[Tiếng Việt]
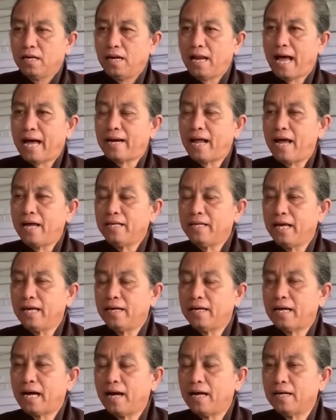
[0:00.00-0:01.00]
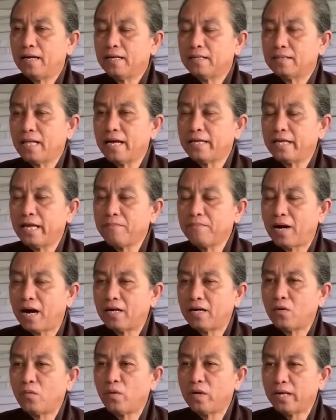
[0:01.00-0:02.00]
là đệ nhị thế chiến
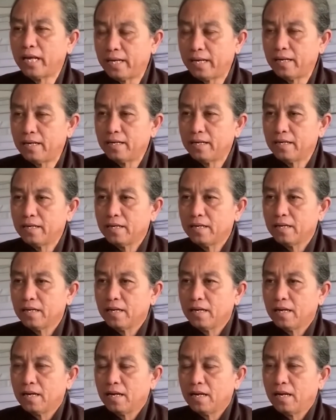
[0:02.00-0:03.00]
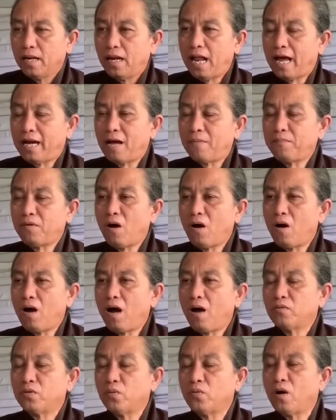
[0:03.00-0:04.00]
mở đó quý vị là năm đó
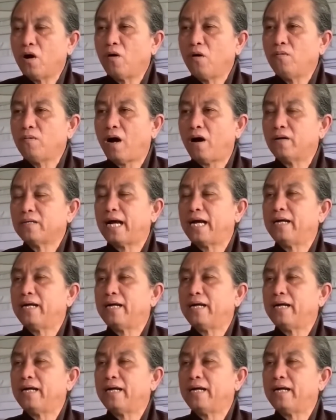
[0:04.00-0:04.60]
ông chủ cương hỏi